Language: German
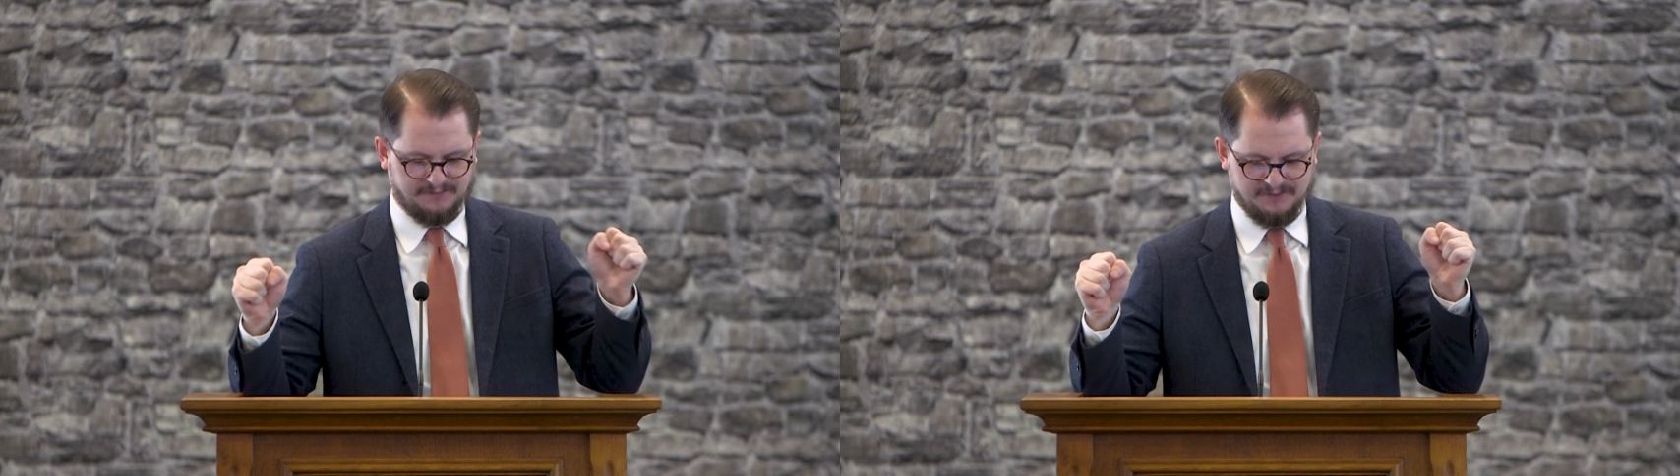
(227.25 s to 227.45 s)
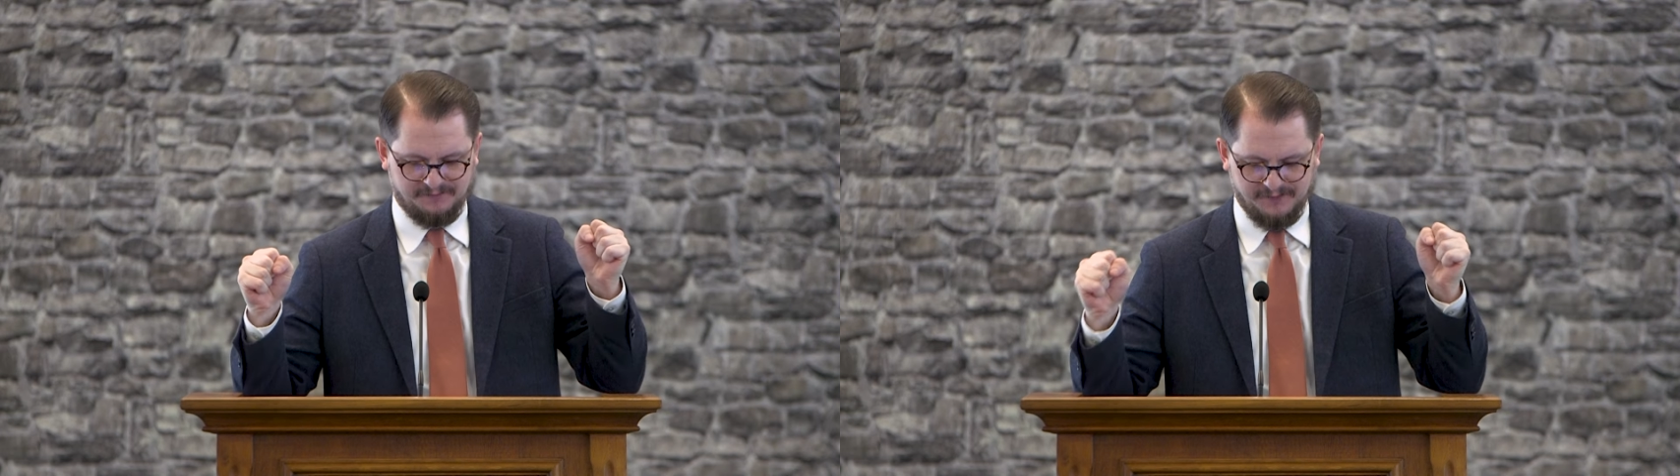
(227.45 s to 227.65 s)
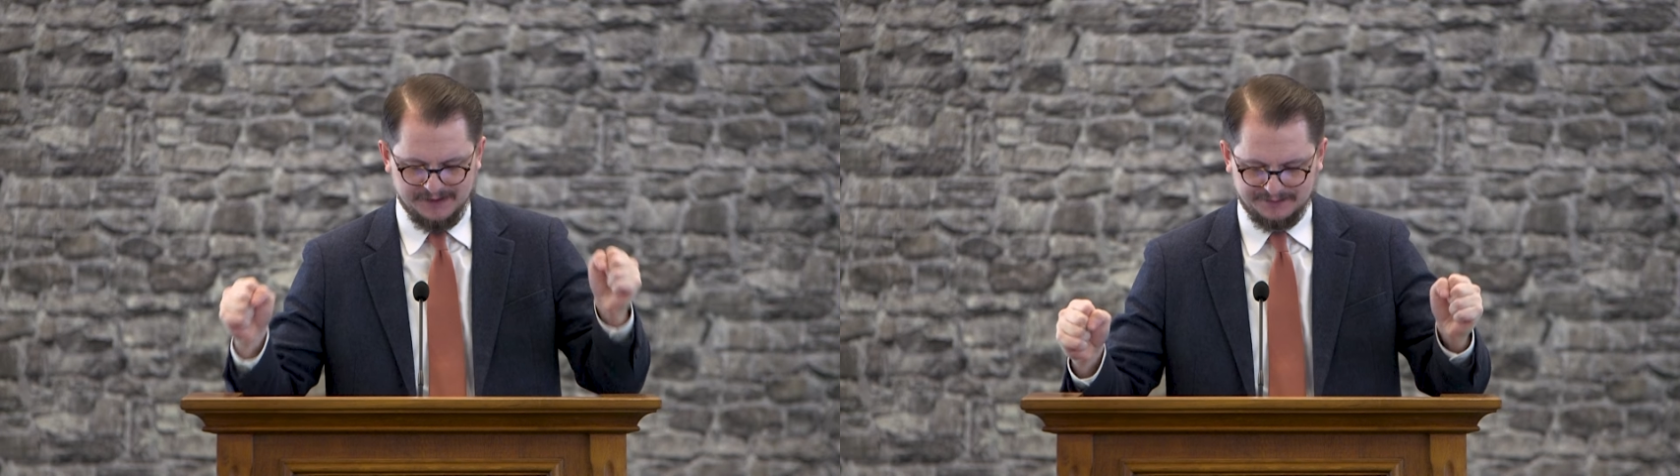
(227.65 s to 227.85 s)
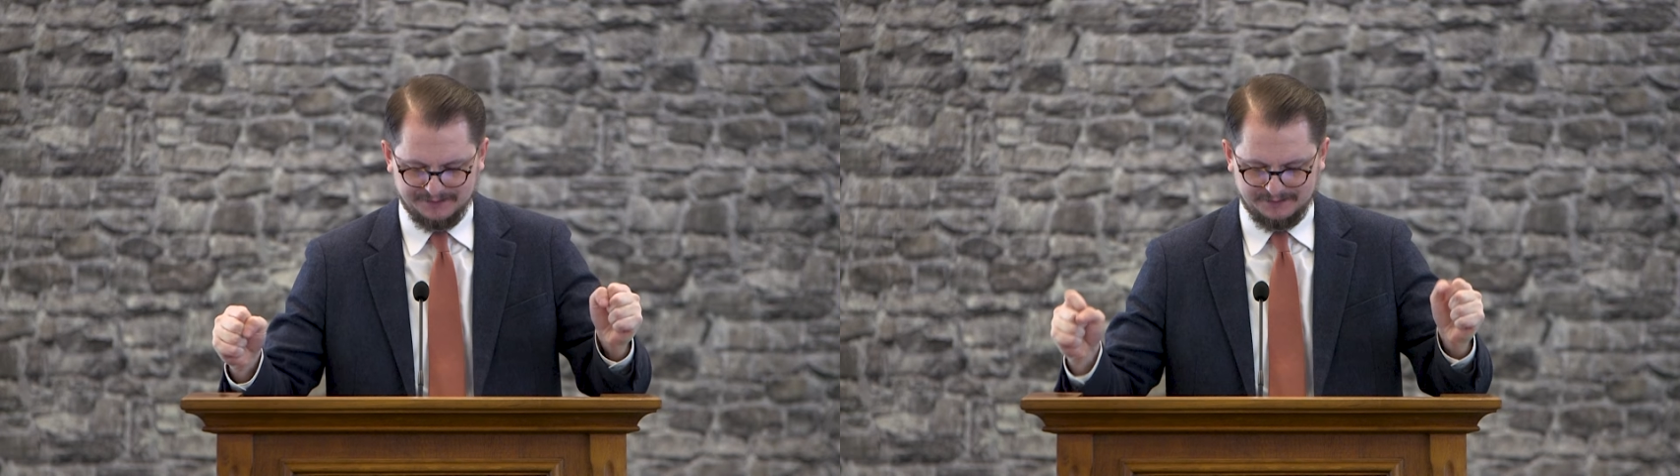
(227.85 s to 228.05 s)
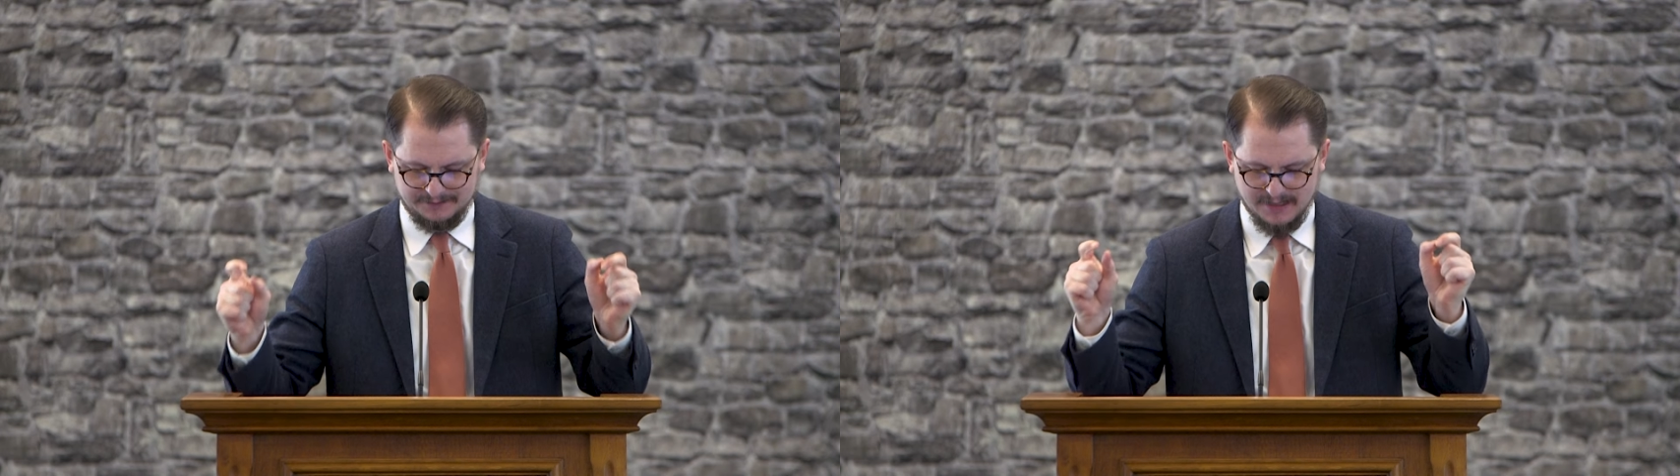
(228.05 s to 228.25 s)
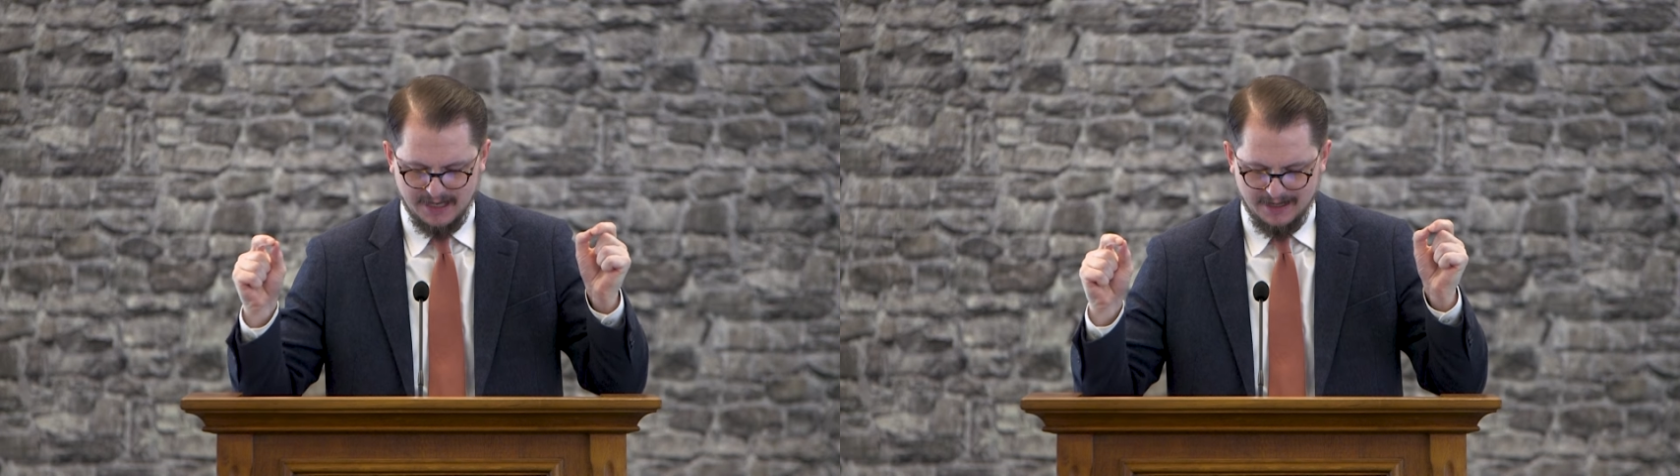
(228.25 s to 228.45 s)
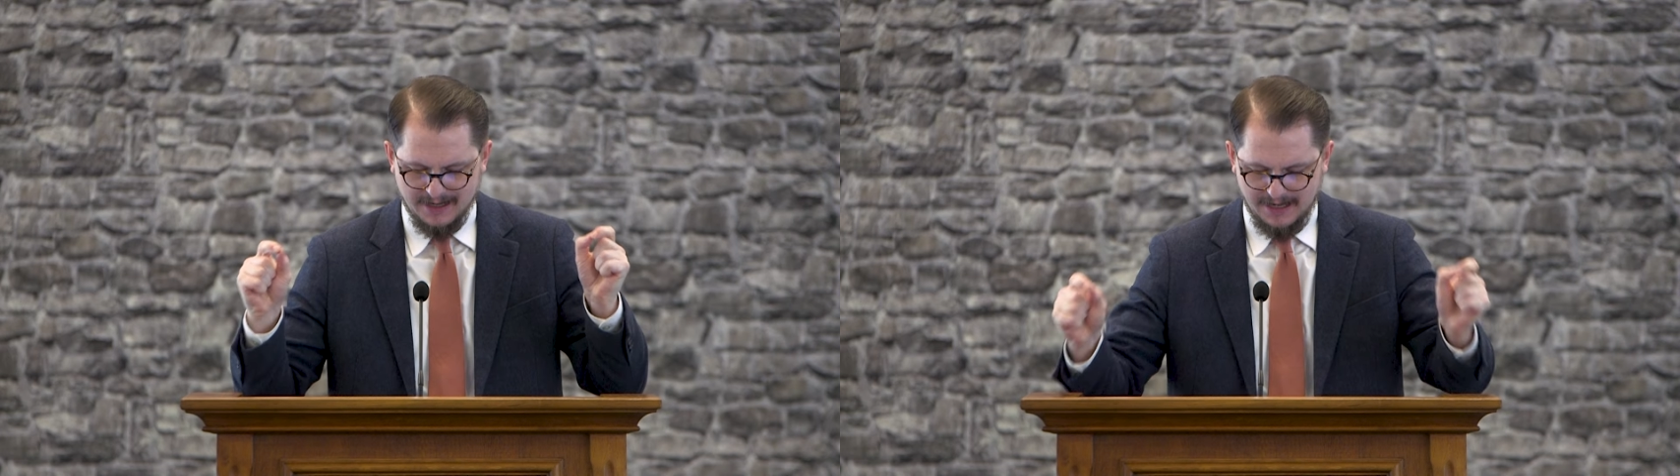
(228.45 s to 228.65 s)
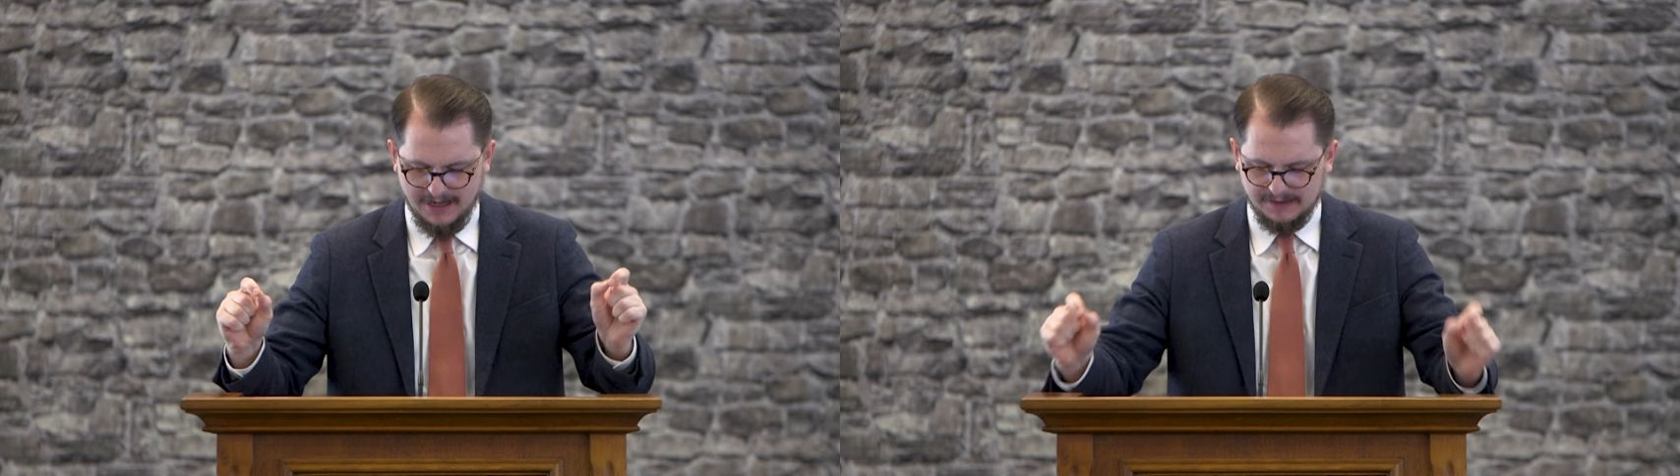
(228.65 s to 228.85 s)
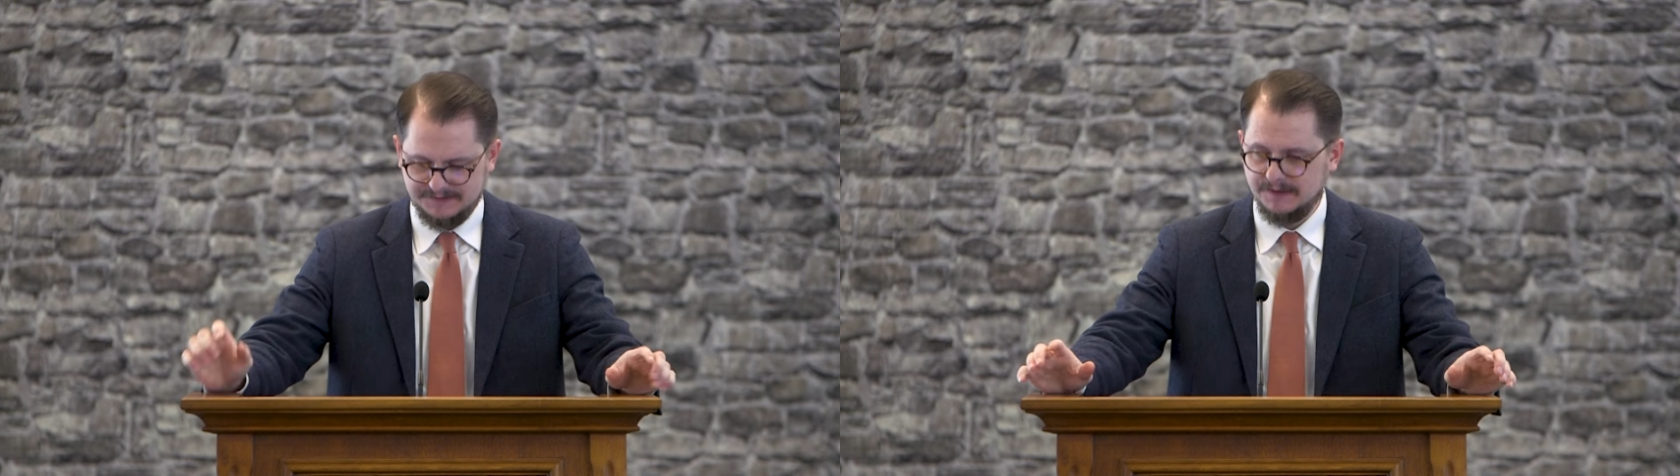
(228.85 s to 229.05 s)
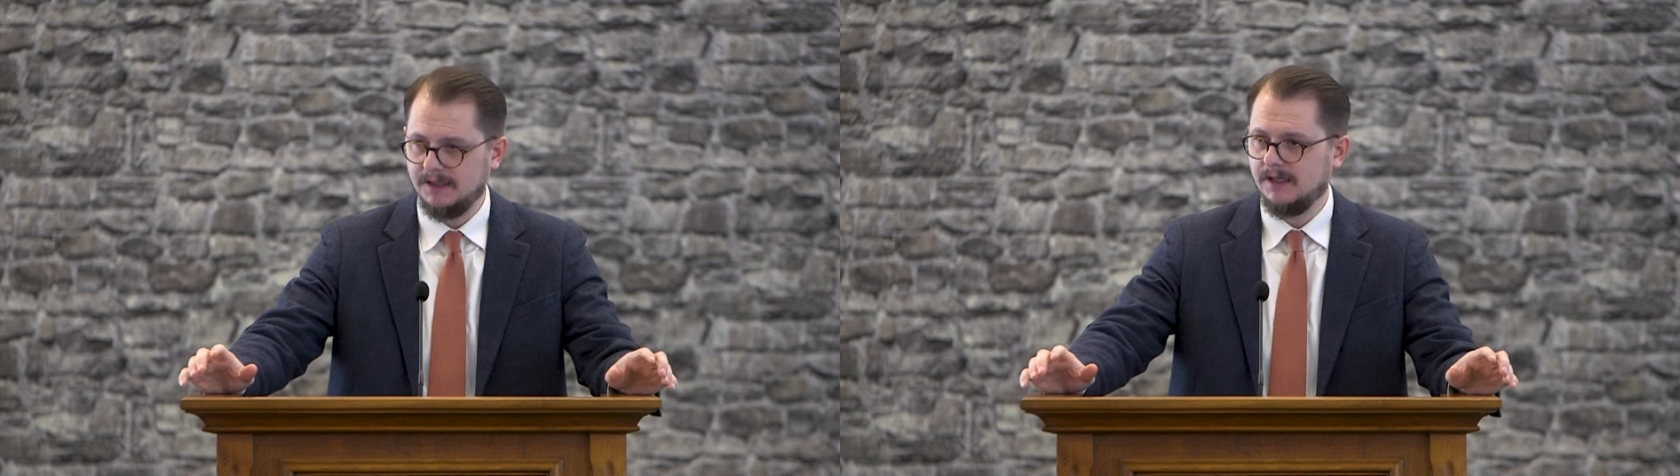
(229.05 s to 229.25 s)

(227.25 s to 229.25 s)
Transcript: von Pfingsten lehrt